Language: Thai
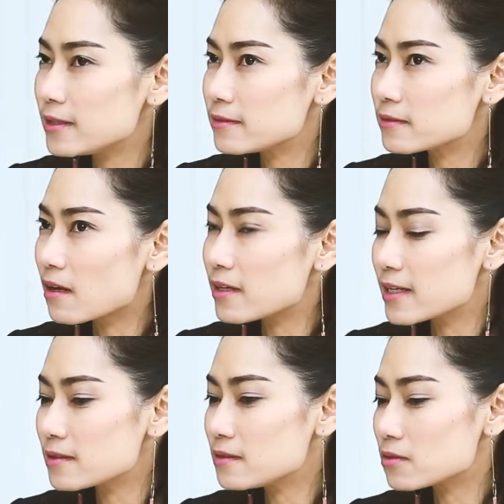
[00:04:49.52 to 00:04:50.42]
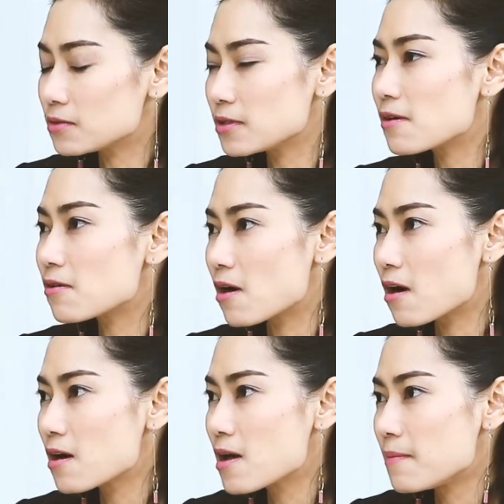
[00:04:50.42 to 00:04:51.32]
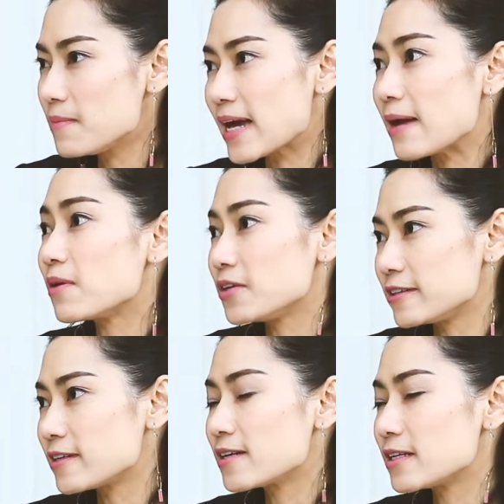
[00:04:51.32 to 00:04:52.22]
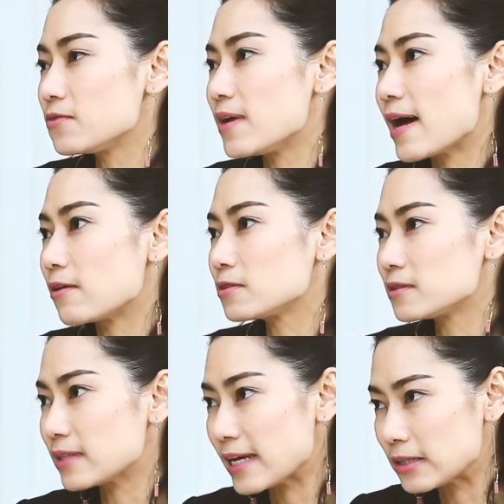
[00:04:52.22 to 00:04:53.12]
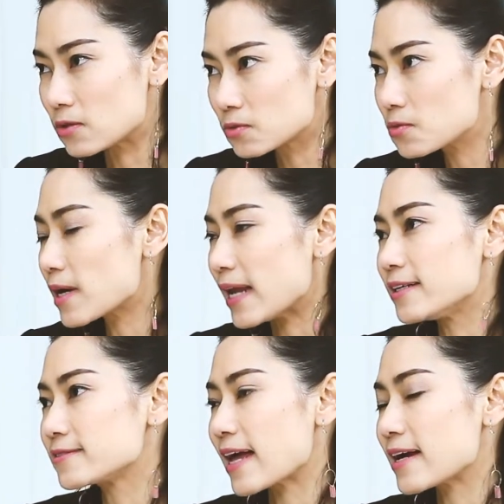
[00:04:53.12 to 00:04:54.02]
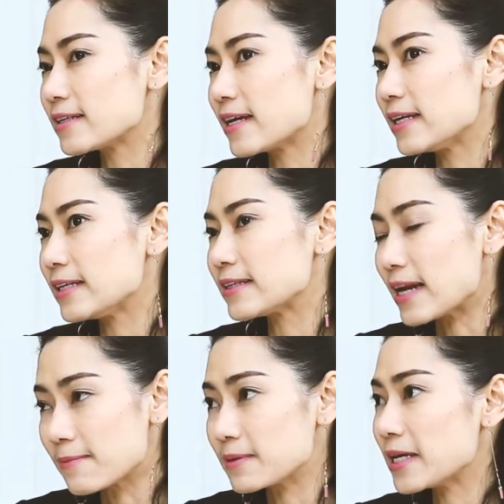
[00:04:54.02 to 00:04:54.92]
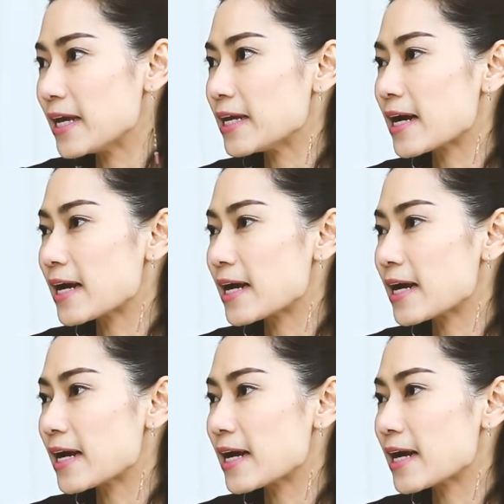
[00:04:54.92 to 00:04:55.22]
ริงๆตอนนี้สื่อโซเชียลเขาก็มีการมอนิเตอร์กันอยู่แล้วในทุกๆการเลือกตั้งในแต่ละประเทศ